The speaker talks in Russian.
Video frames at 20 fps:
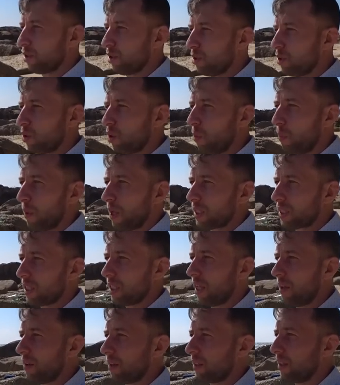Сегодня купаться,
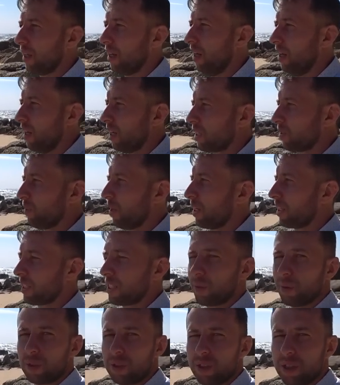наверное, с
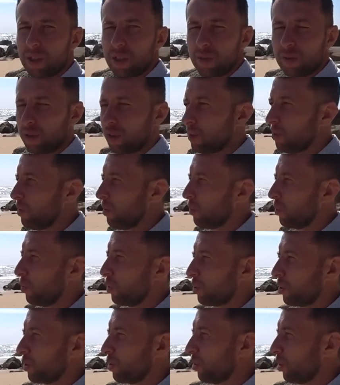маленькими детьми
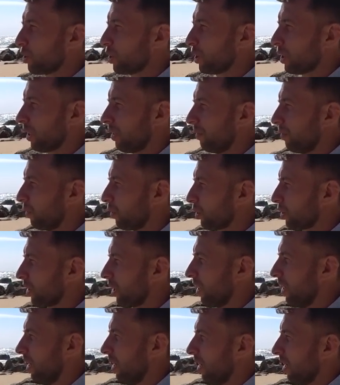будет не очень
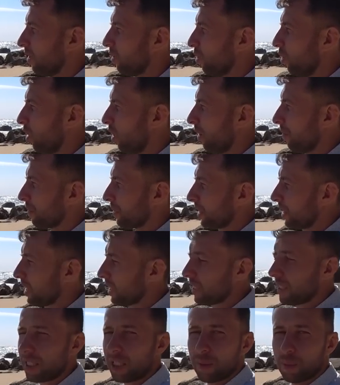комфортно, но
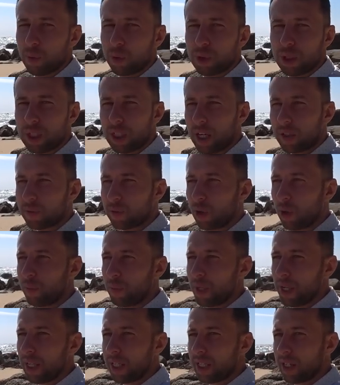если они будут играть вдоль
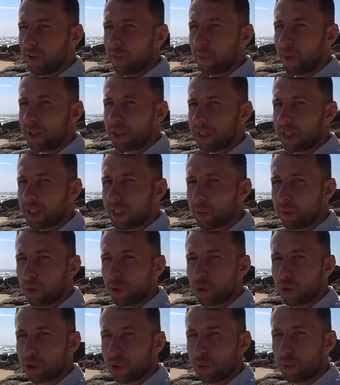берега, вполне это
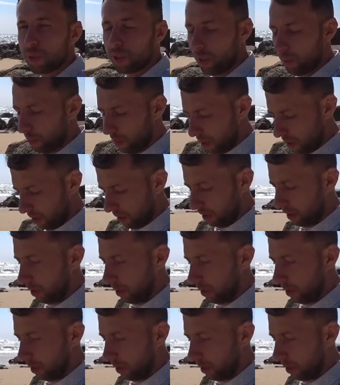будет очень безопасно.